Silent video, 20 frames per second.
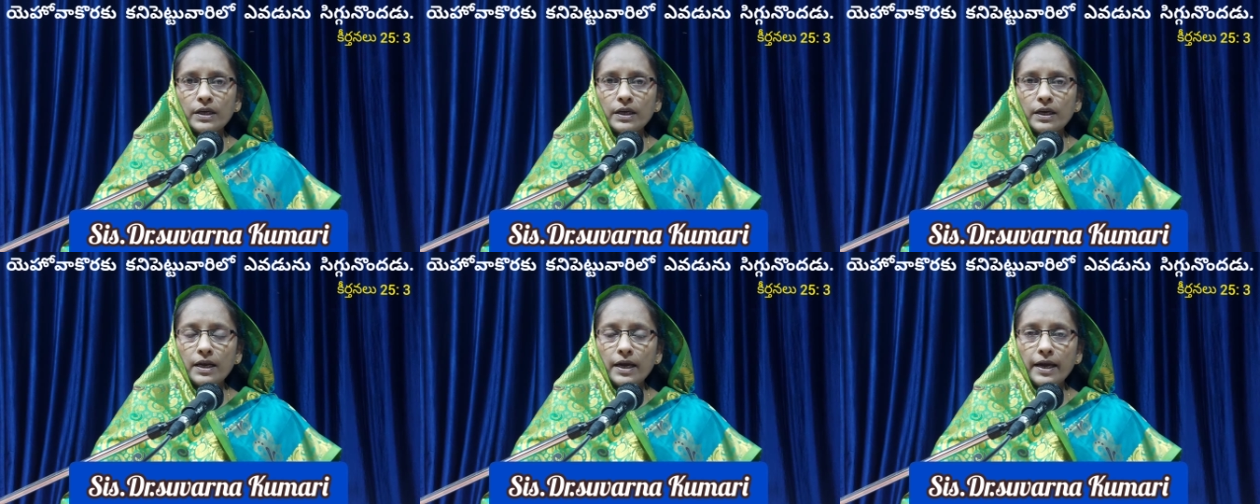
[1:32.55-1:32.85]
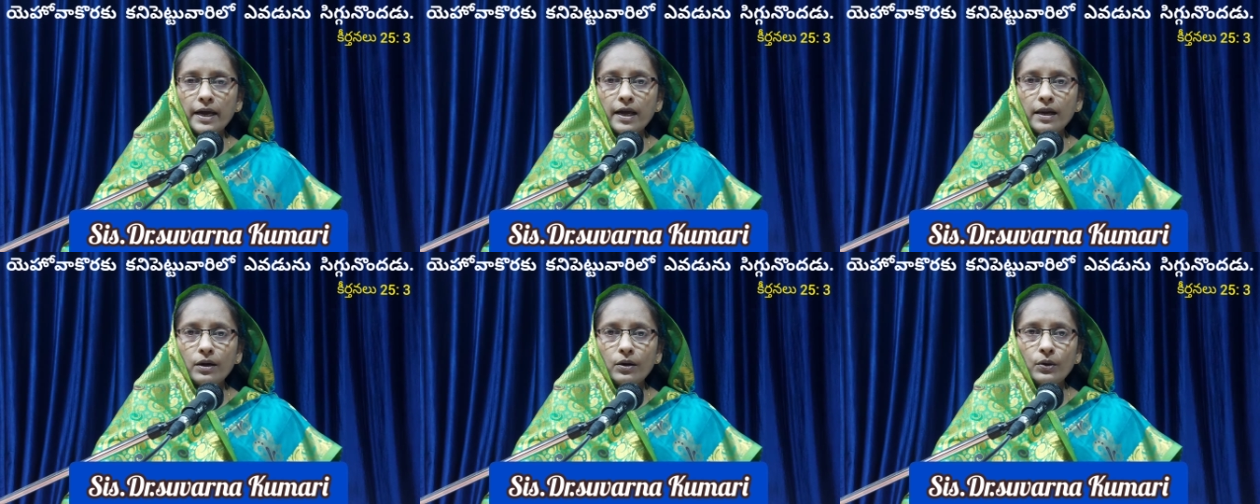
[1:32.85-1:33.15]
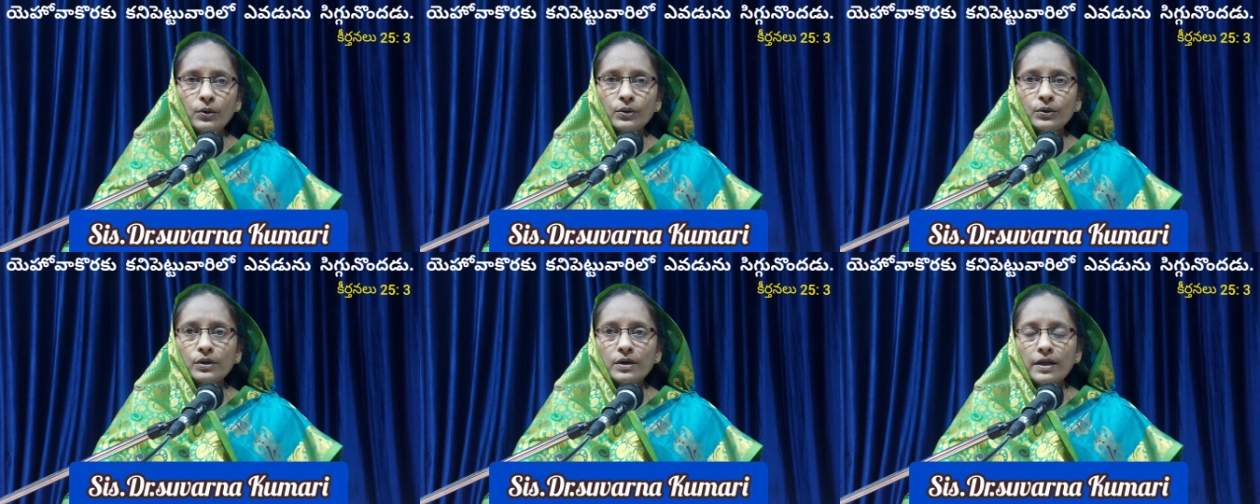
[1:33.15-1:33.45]

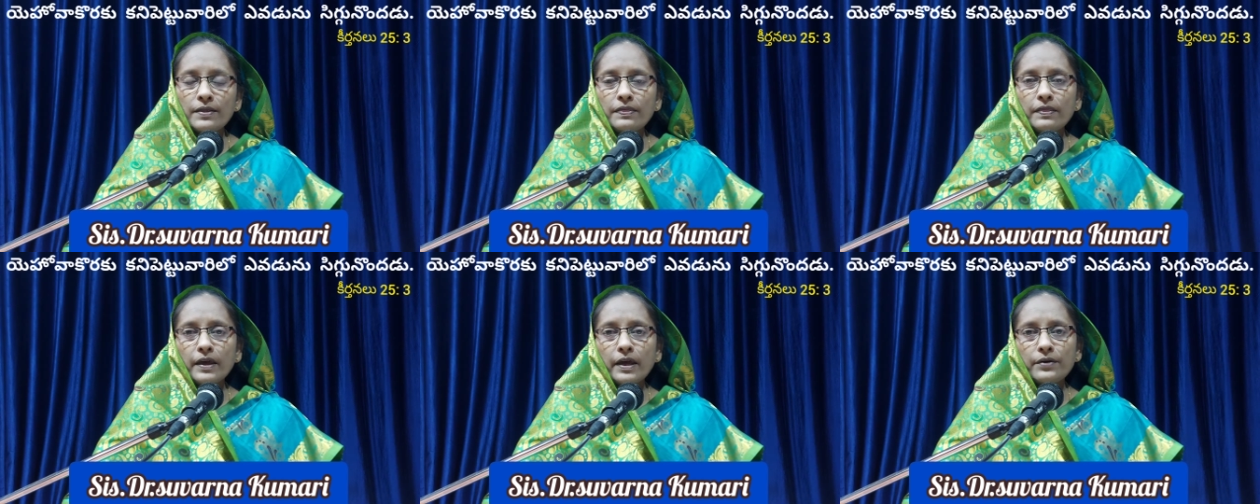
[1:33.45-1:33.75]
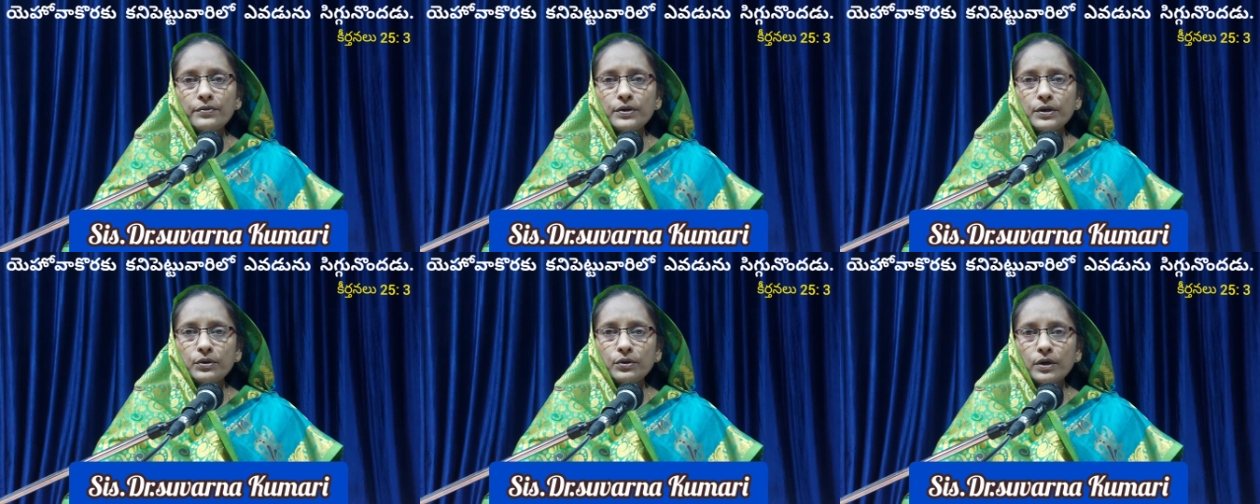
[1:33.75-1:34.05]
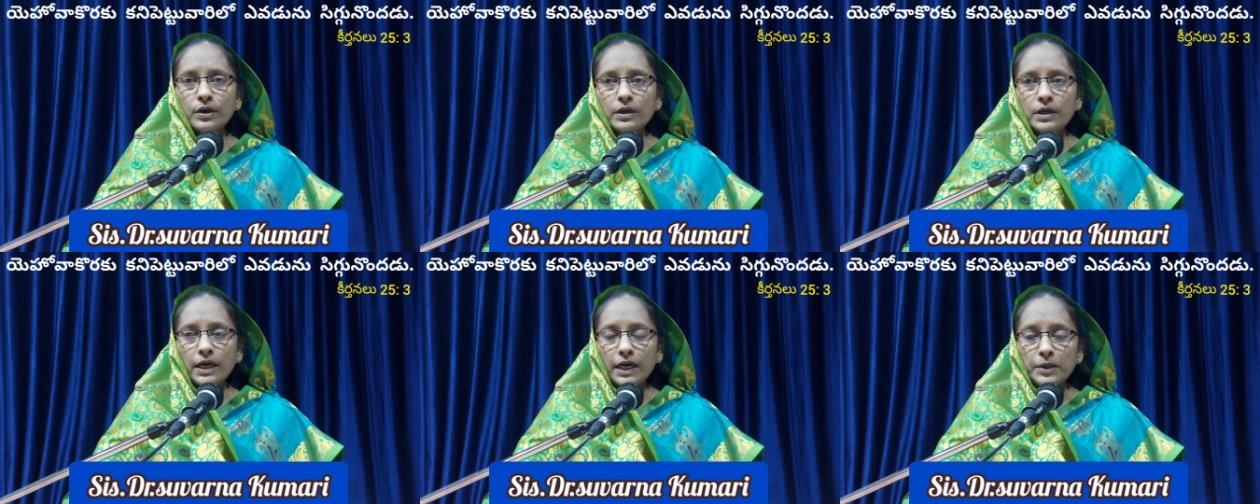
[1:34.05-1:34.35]
నిర్ణయాల్లో దేవుని
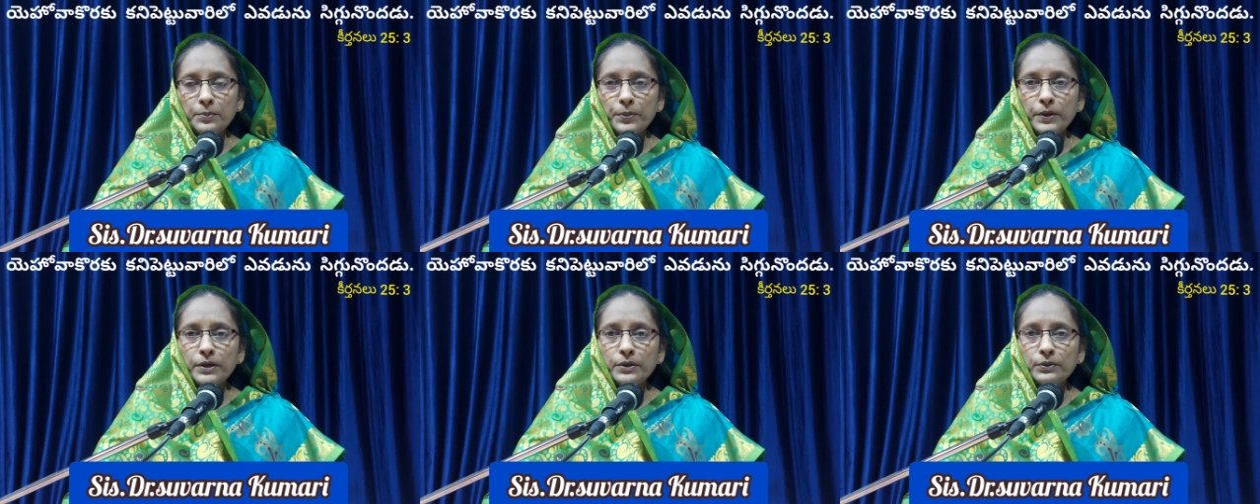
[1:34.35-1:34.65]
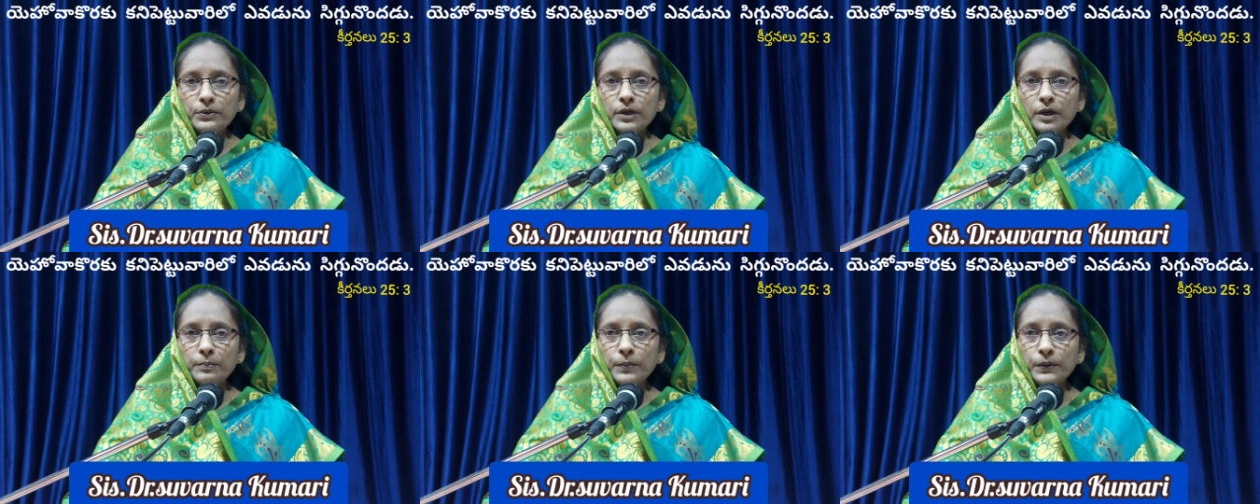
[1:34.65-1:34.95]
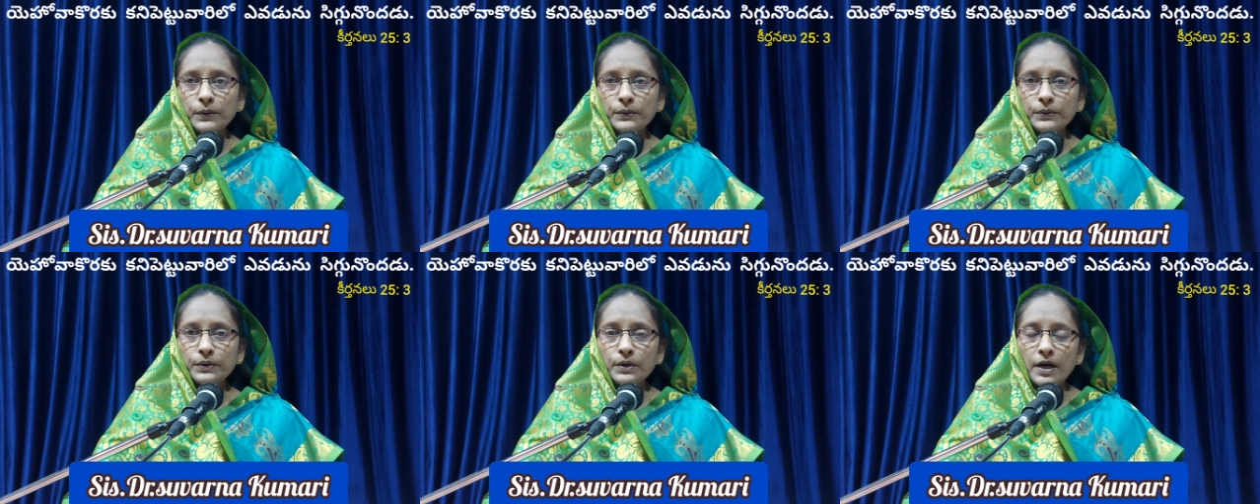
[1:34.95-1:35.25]
కొరకు
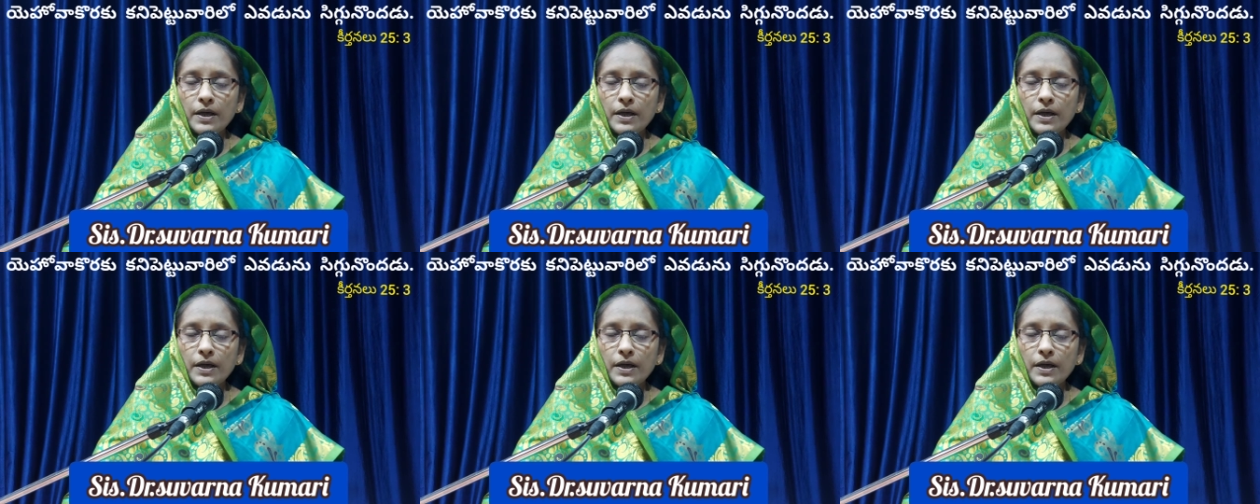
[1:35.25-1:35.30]
కనిపెట్టుకున్నప్పుడు